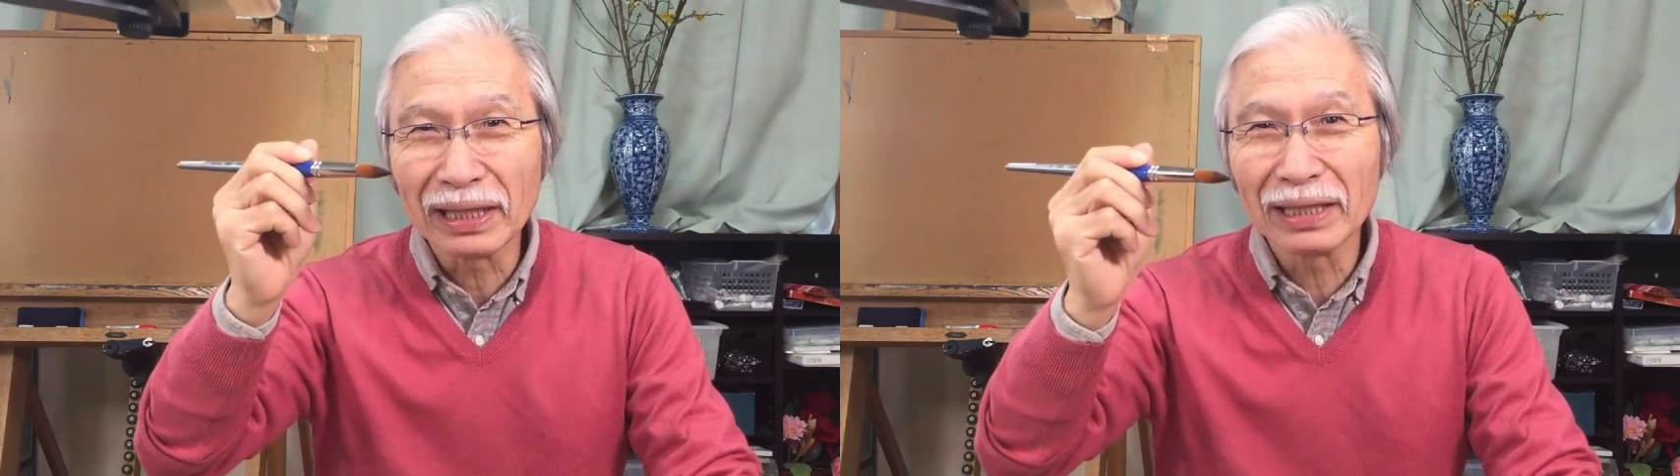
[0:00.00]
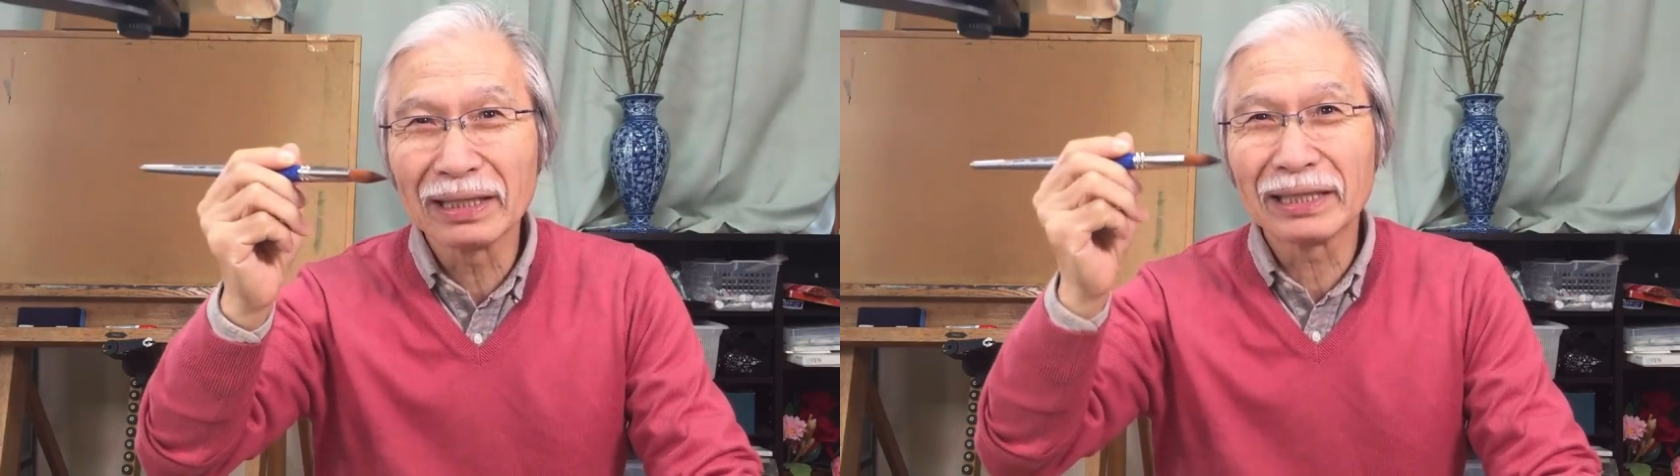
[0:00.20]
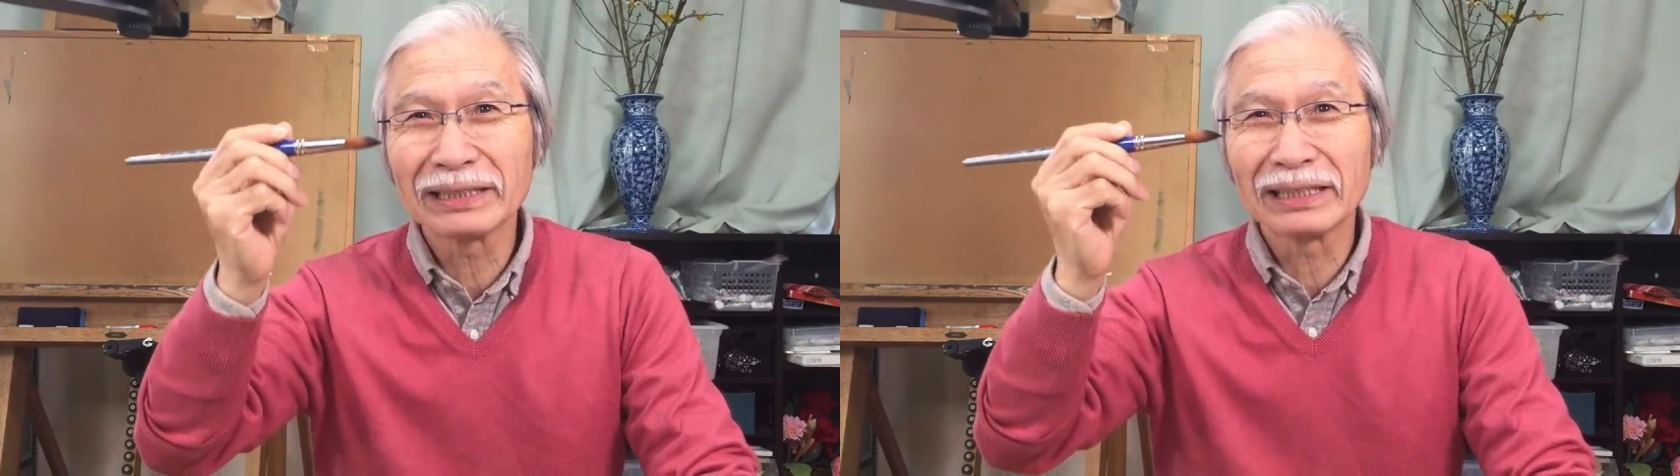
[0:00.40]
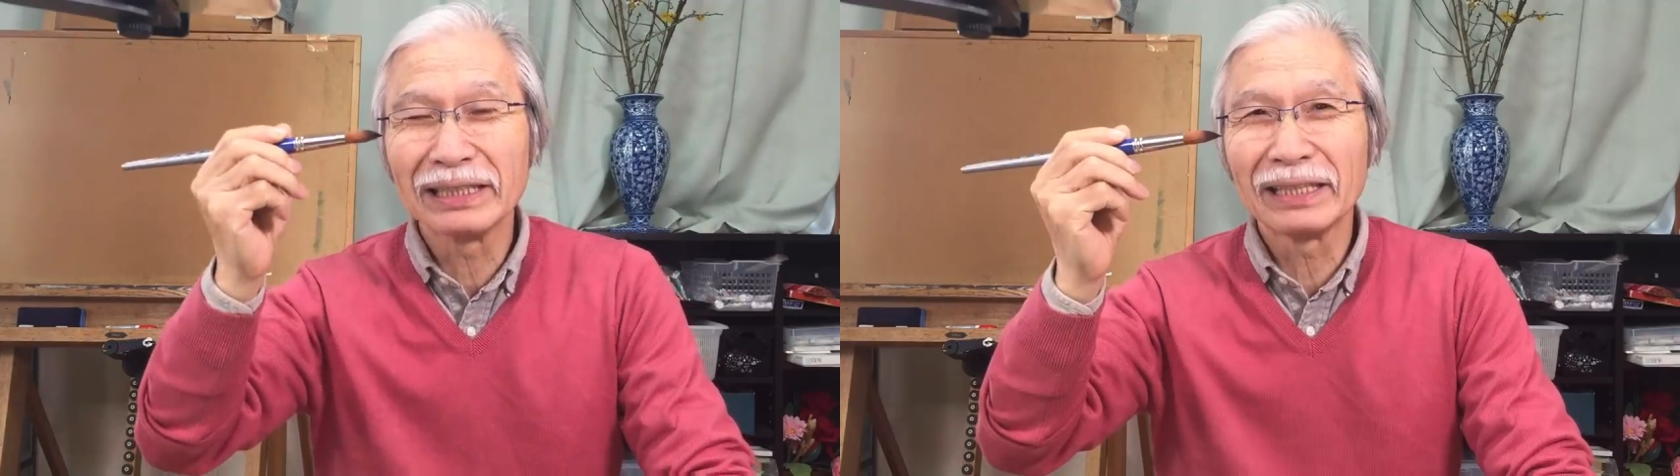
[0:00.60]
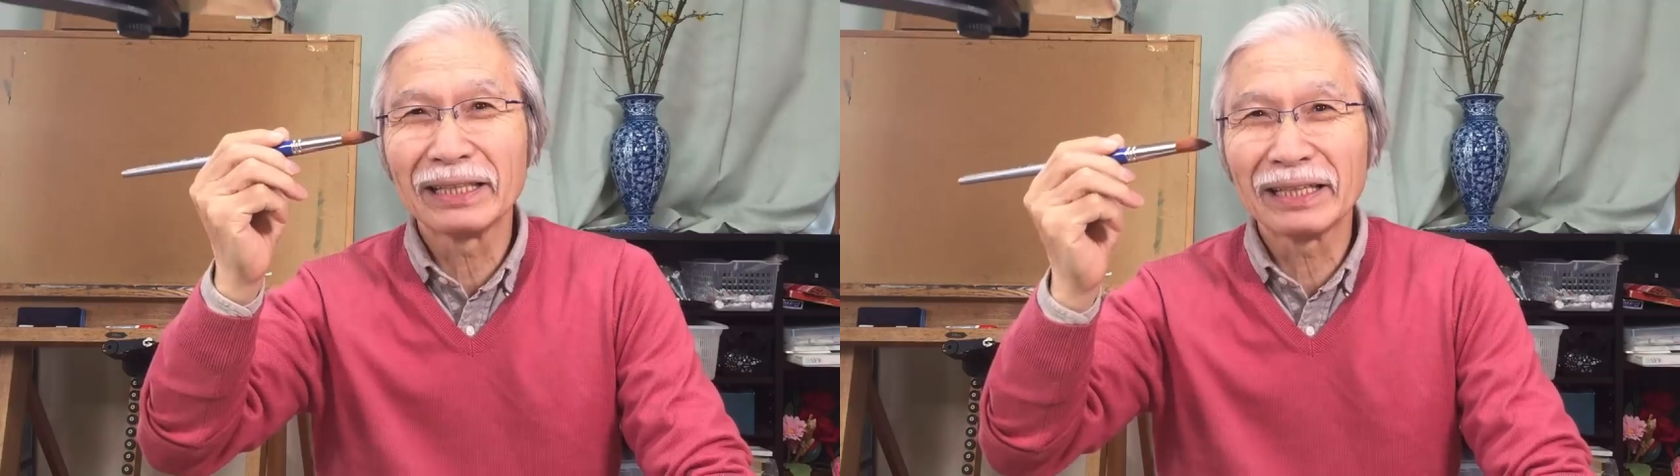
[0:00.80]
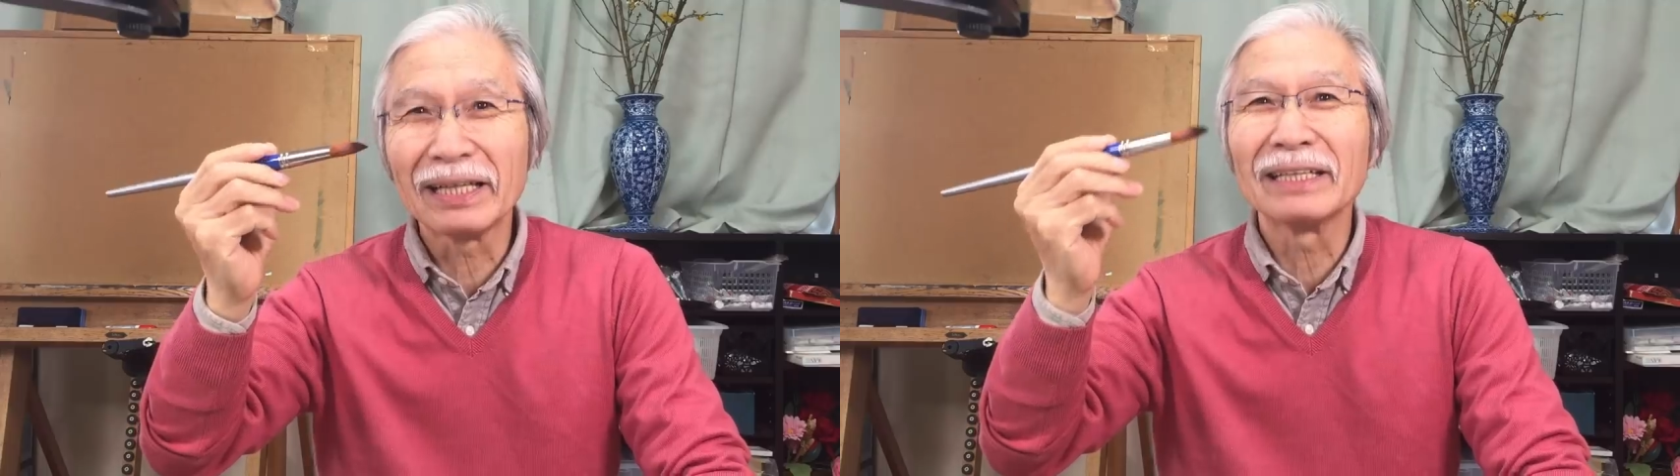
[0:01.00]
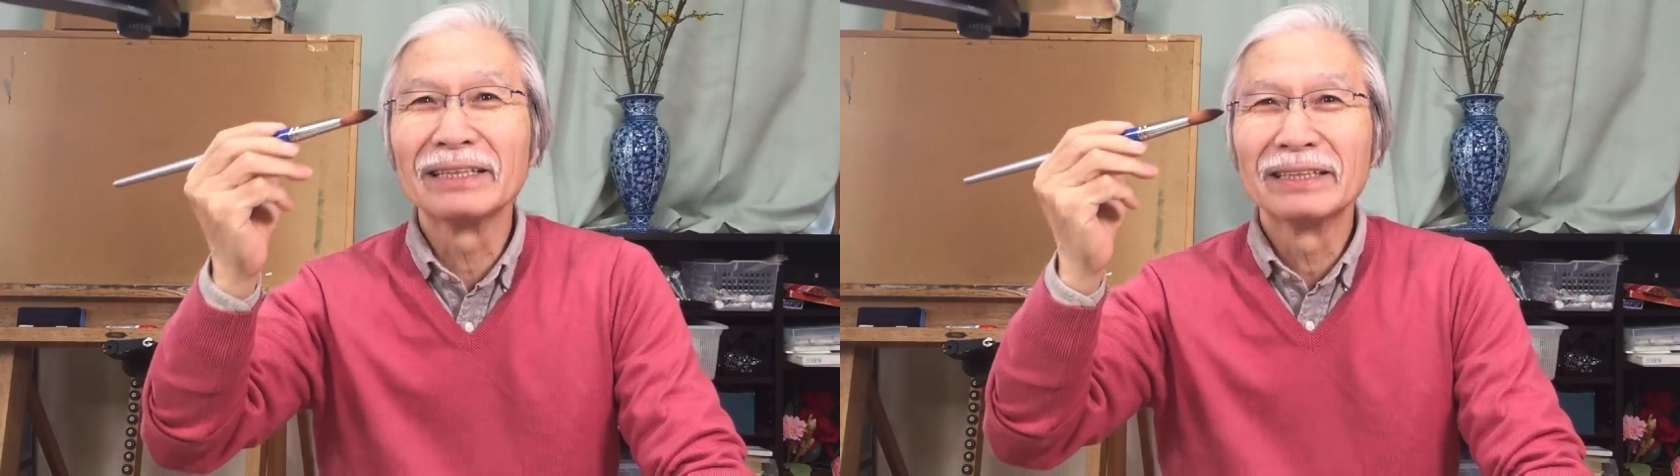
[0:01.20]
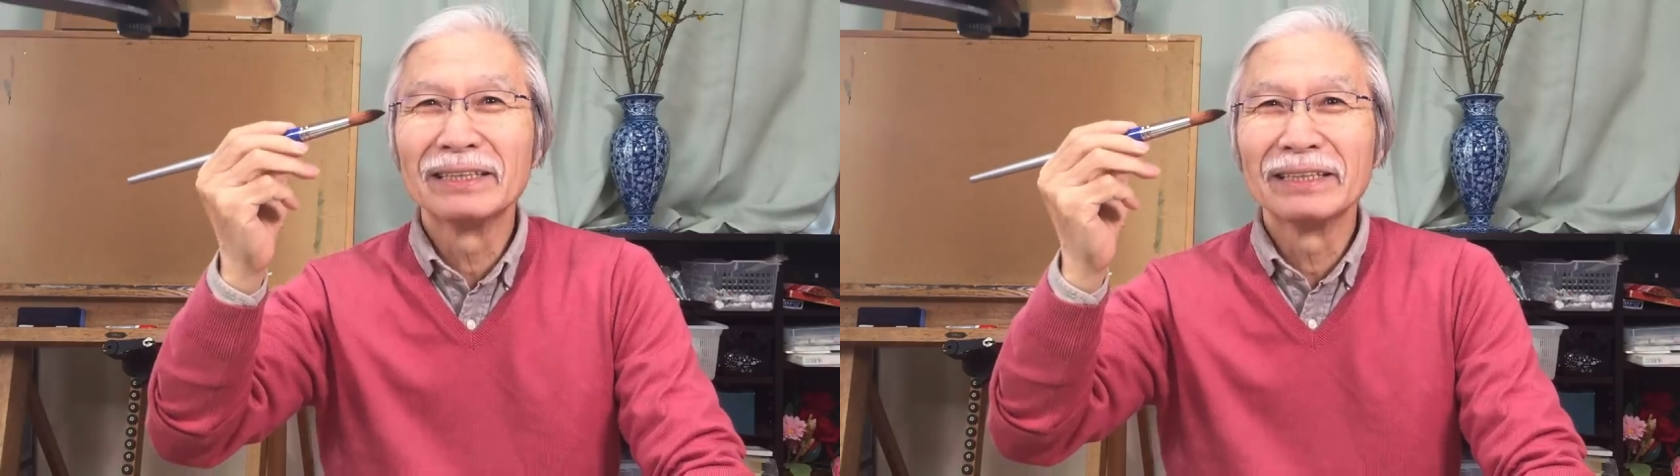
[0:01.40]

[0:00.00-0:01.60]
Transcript: うに変化させながら